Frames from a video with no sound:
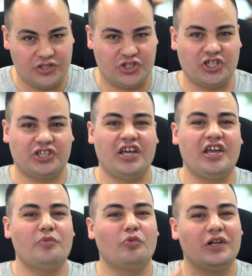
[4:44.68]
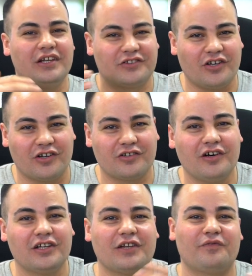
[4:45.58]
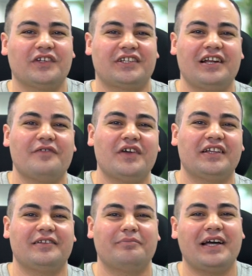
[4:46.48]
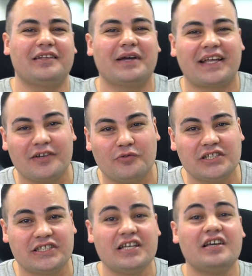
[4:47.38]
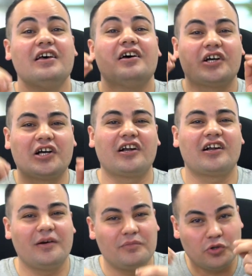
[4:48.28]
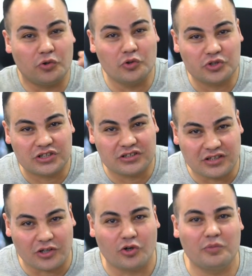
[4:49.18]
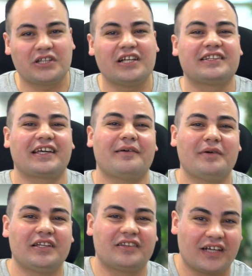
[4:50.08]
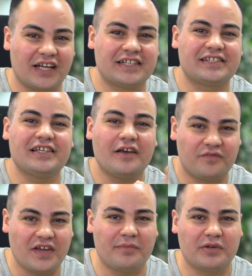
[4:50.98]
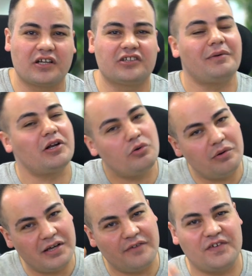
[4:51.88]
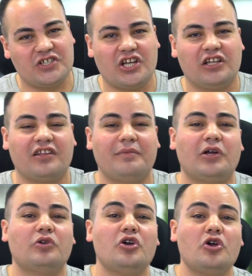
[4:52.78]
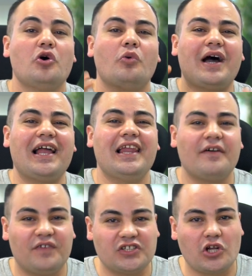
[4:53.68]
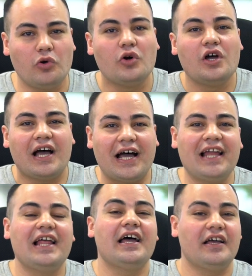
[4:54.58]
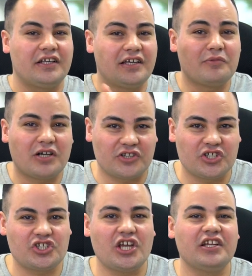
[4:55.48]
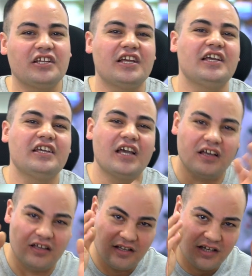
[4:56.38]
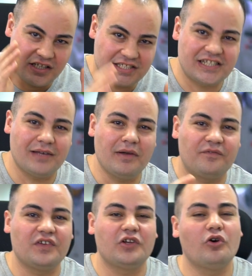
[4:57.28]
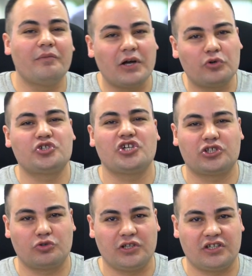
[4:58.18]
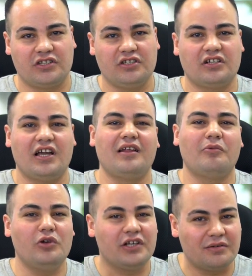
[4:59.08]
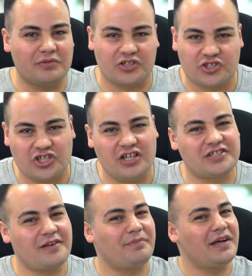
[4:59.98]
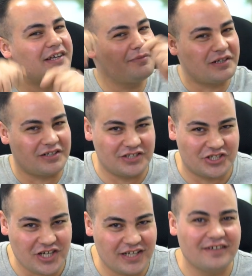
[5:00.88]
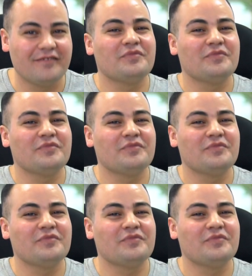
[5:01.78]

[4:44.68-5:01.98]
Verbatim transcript: الشتائم والاضطهادات الفتره اللي فاتت بعد ما كاني ويست جرب يخوض تجربه الانتخابات الرئاسيه في امريكا طبعا هو فشل طبعا وعلق فشله على كيم كارديشيان ان هي السبب في ان هو ما ياخدش اصوات كتير انا بقول لكيم كاردشيان انا شايف بقى كيما كاردشيان